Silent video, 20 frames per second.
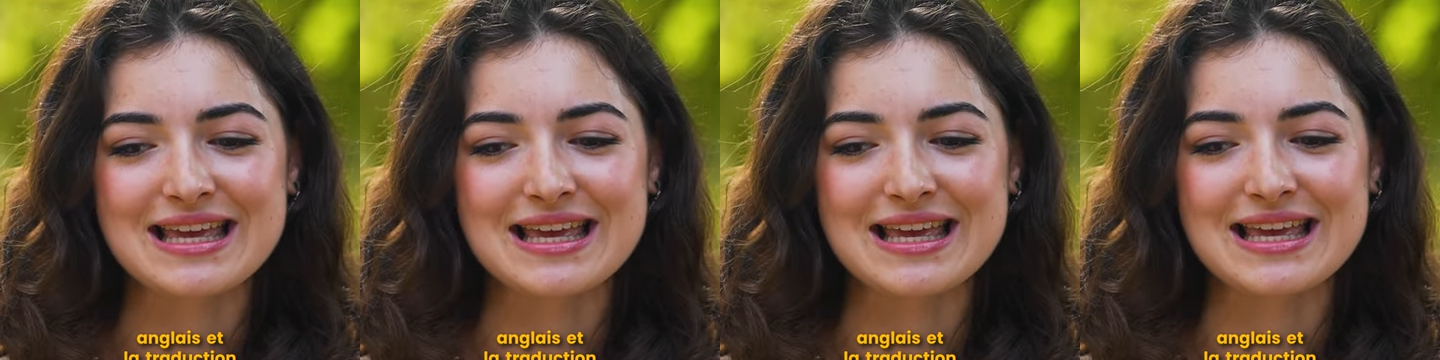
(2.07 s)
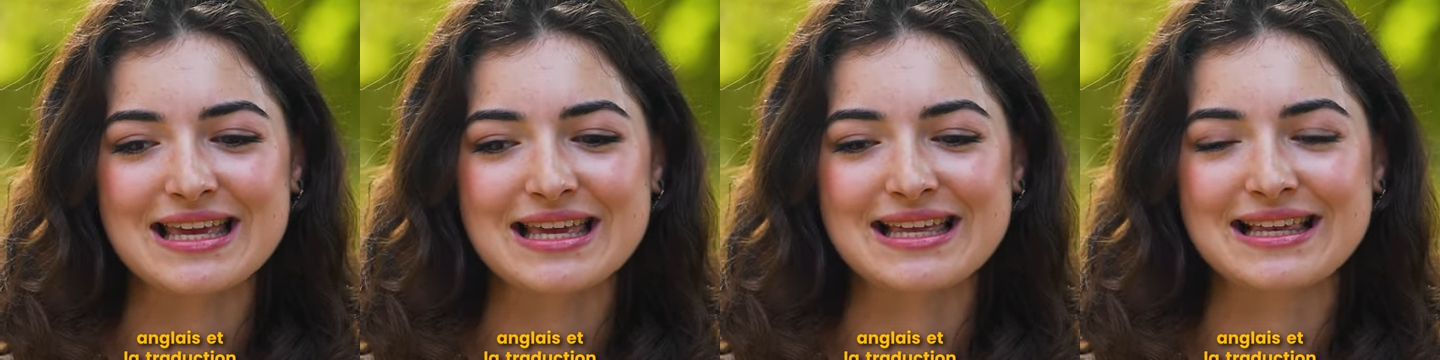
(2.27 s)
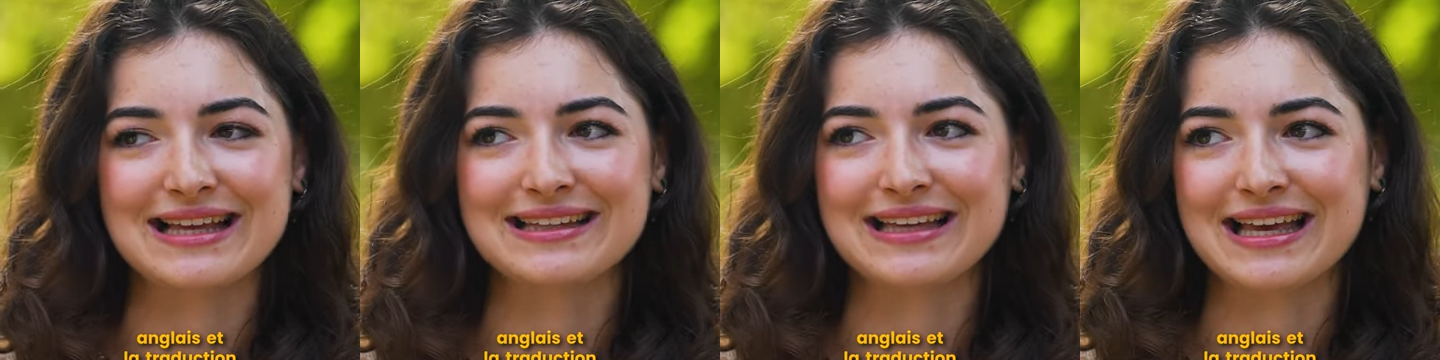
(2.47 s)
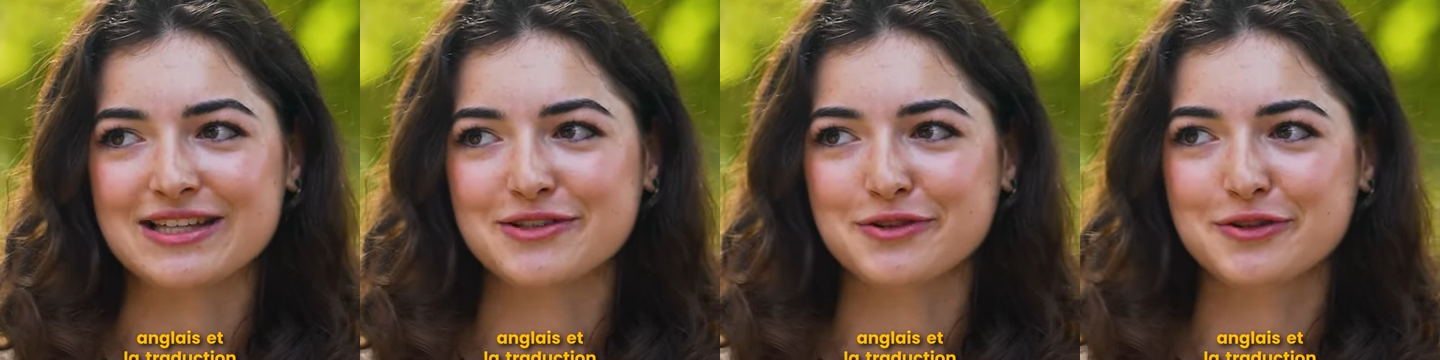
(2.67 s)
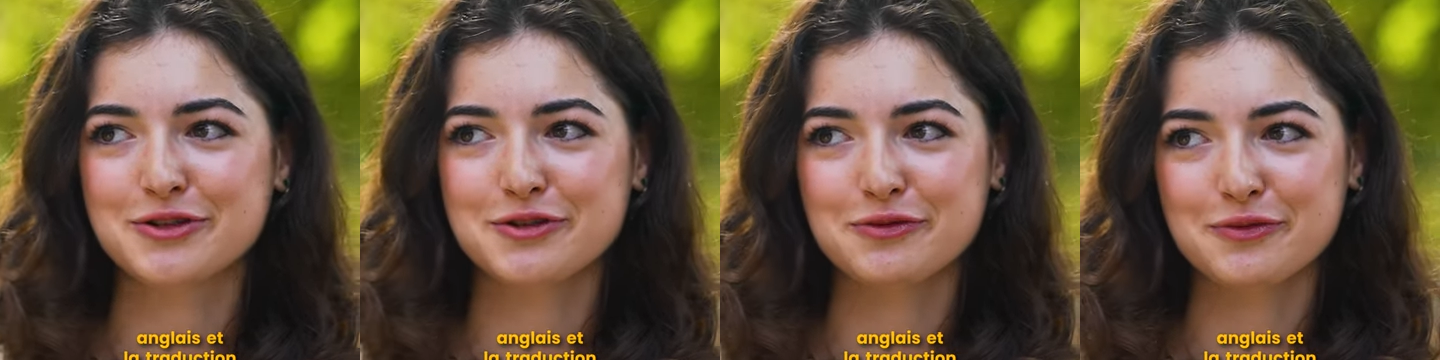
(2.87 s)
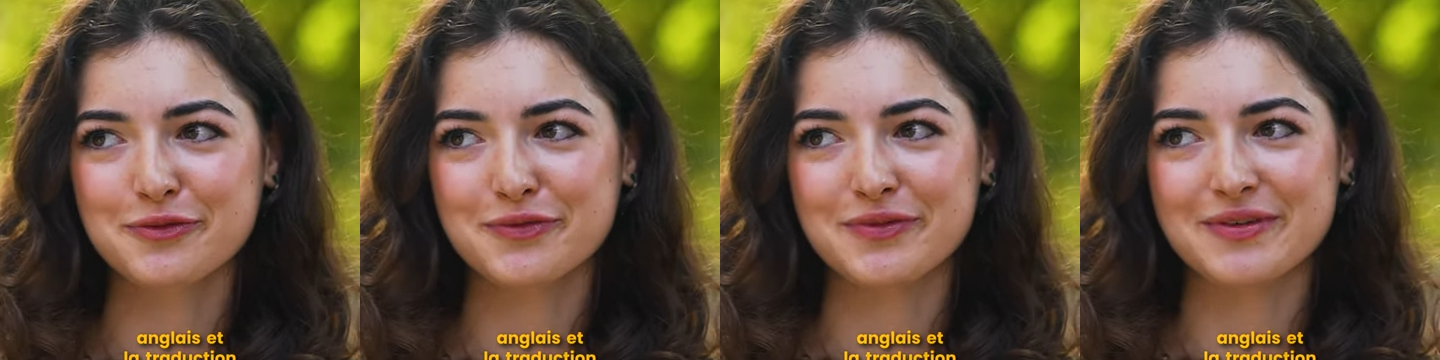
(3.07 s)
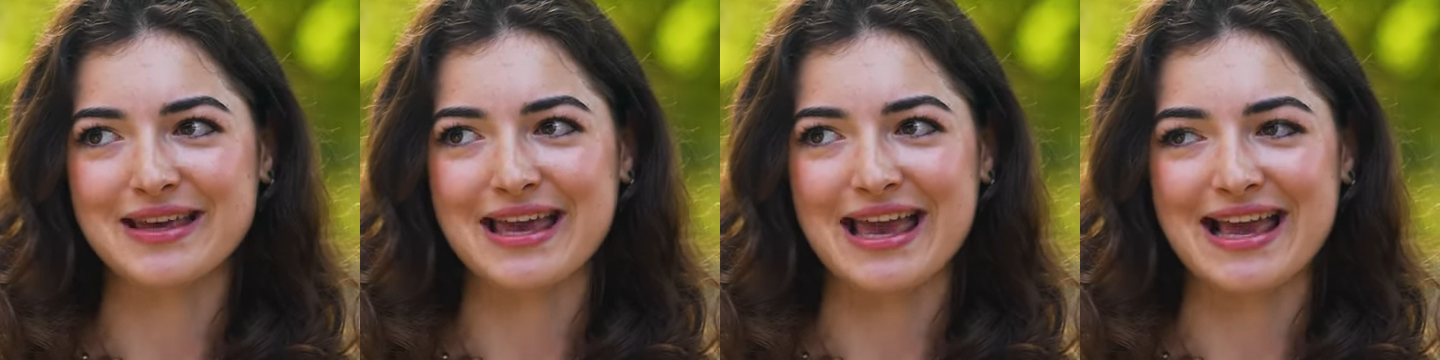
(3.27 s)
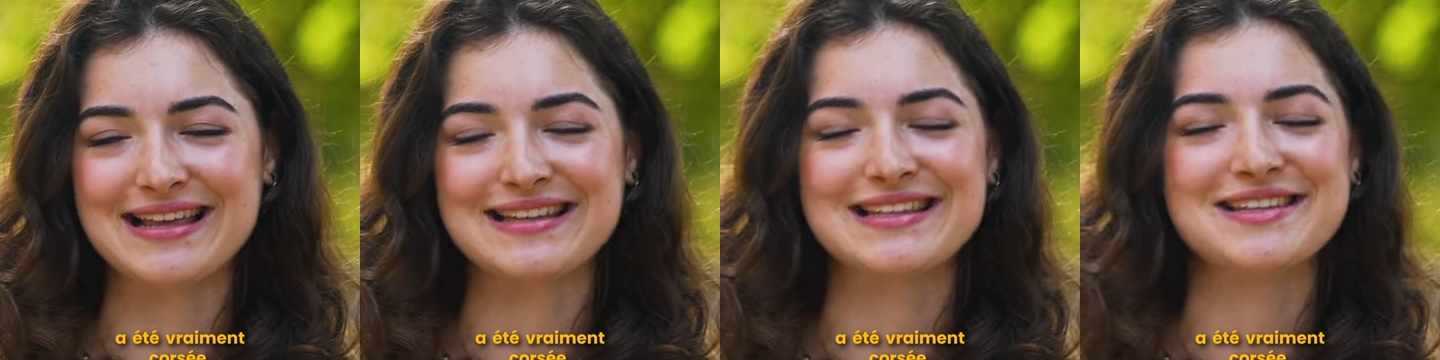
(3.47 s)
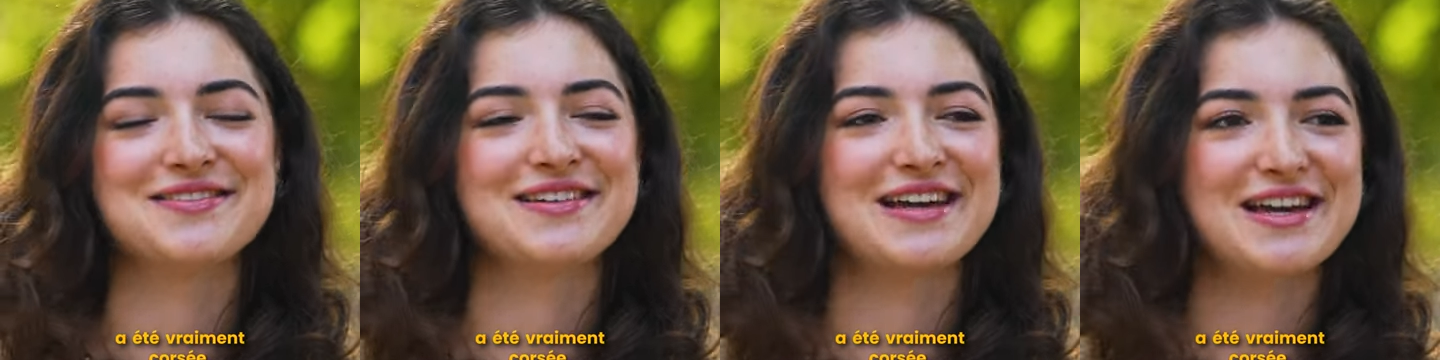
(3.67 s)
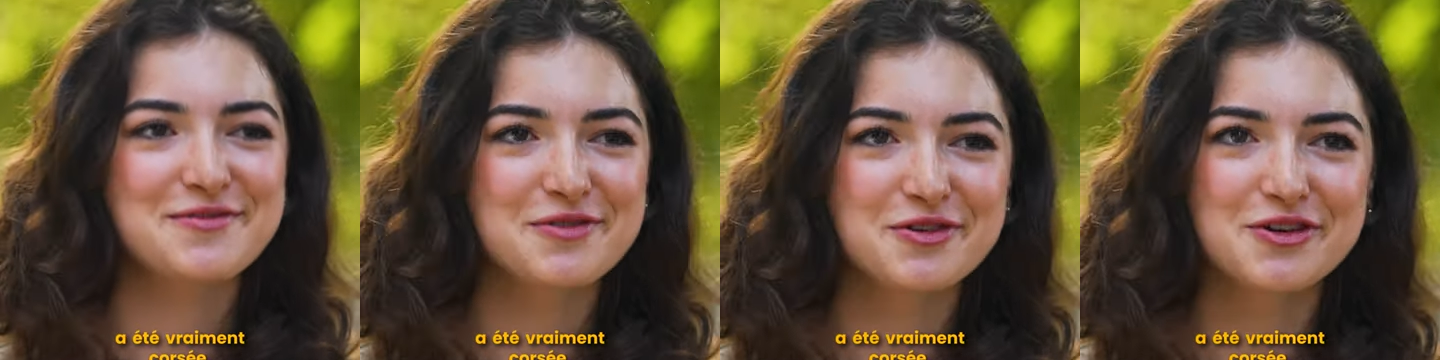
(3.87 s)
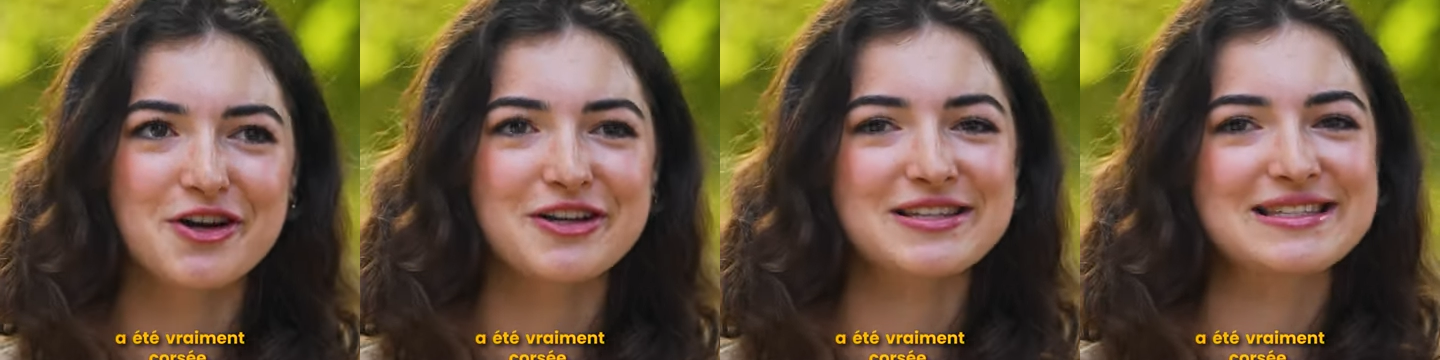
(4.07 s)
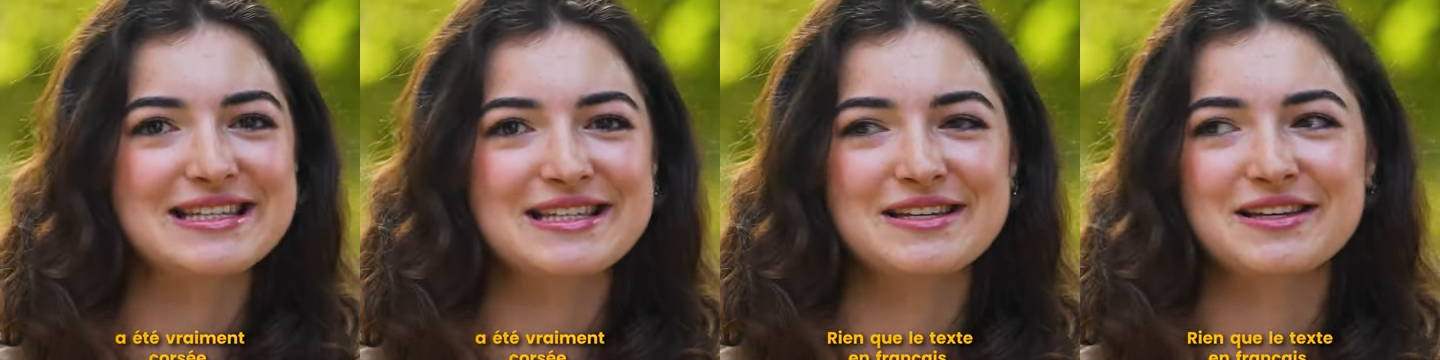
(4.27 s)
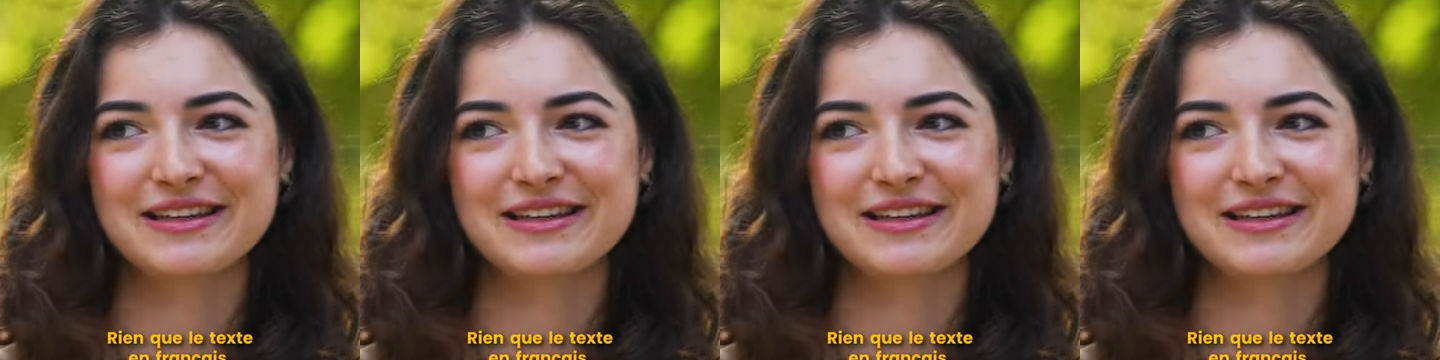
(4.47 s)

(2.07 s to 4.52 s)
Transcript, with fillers: et la traduction, elle était vraiment corsée.